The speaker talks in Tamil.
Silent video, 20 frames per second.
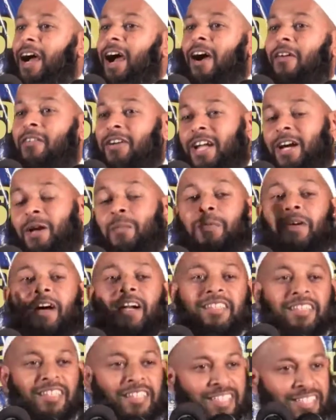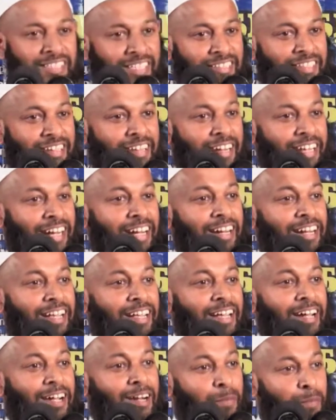அவர்கள் பிரார்த்தனை செய்தார்கள்
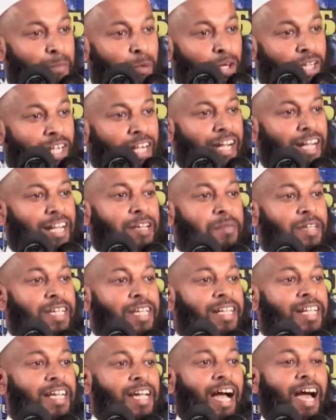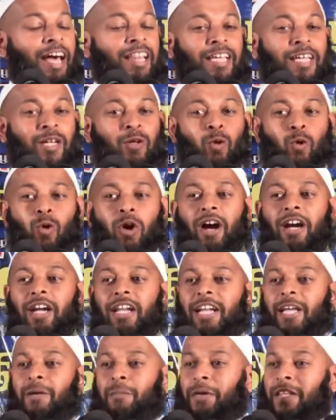ரப்புல் ஆலமீன் அதை
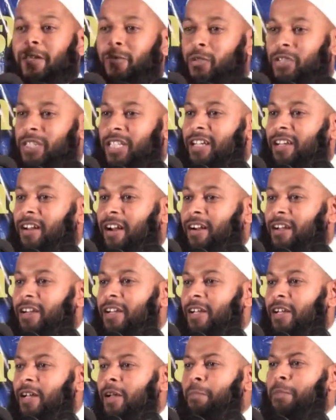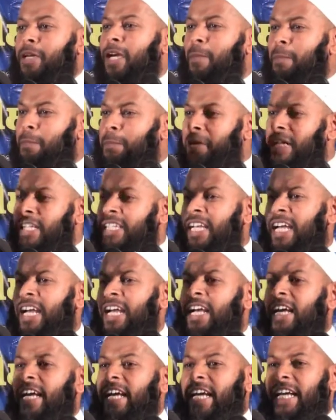குர்ஆனிலே பதிவு செய்கிறான் மிகப்பெரிய
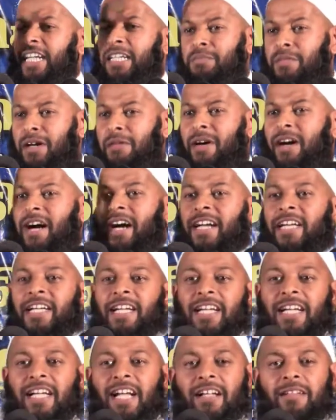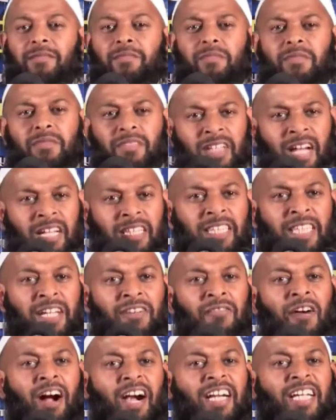இன்பமான அந்த
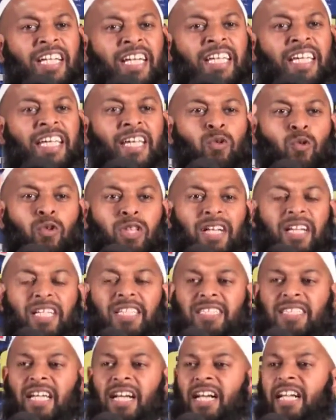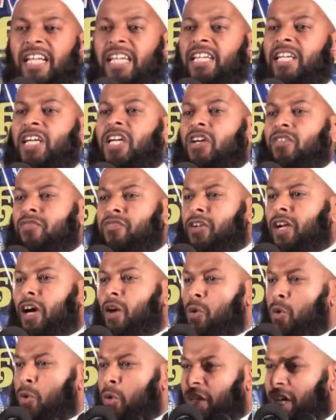வாழ்க்கையை உதறி தள்ளி
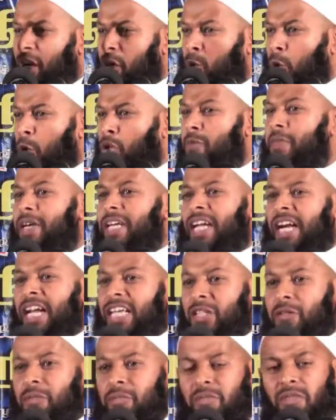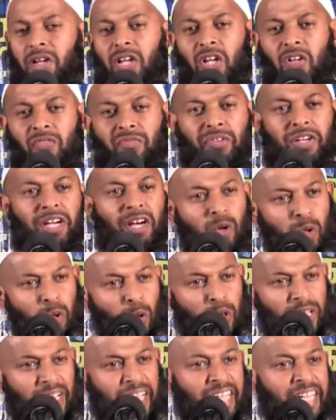ஃபிரவுனுடைய கொடுமைகளையும்
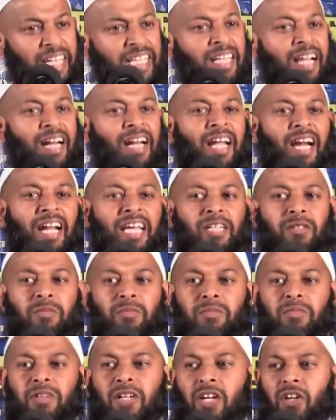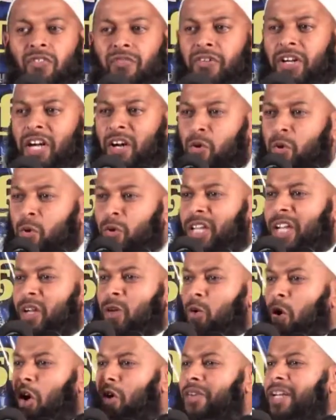ஃபிரவுனுடைய இன்னல்களையும் ஃபிரவுனுடைய
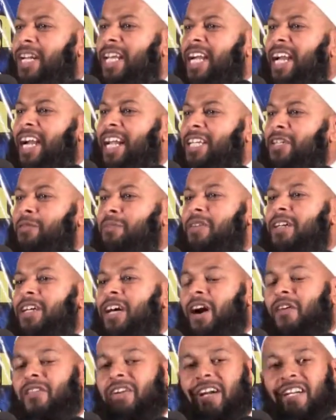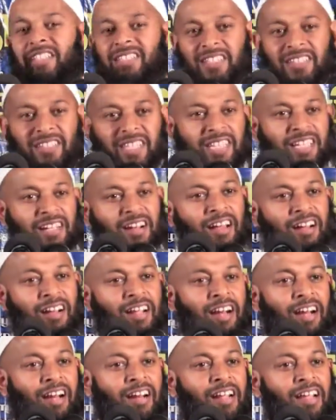நோவினைகளையும் அவர்கள்
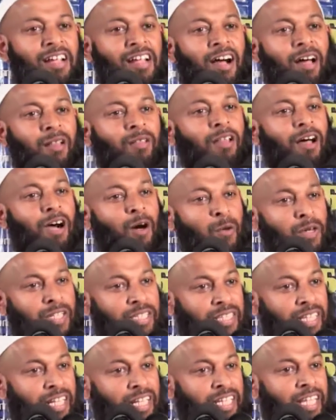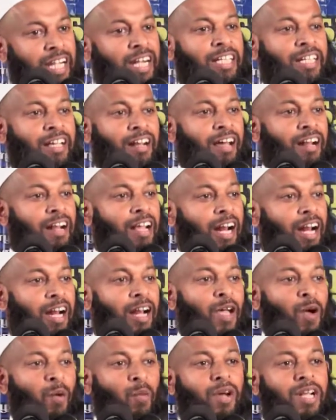சந்திக்கிறார்கள் அல்லாஹுடத்திலே கேட்கிறார்கள்
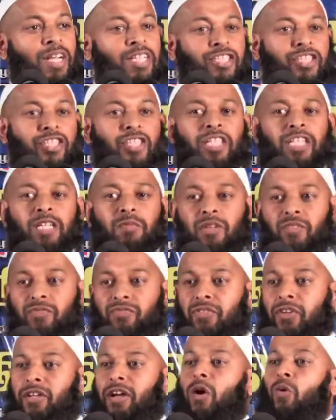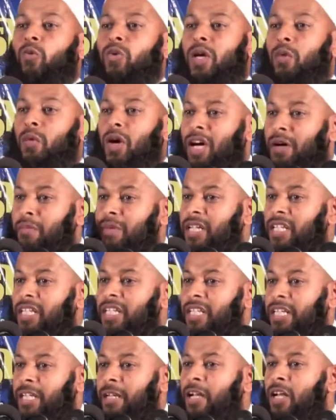வனஜினி மின் ஃபிரவுன
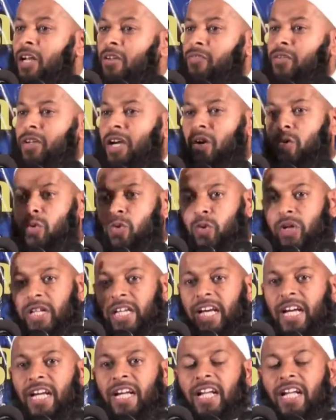அமலிஹி ஃபிரவுனுடைய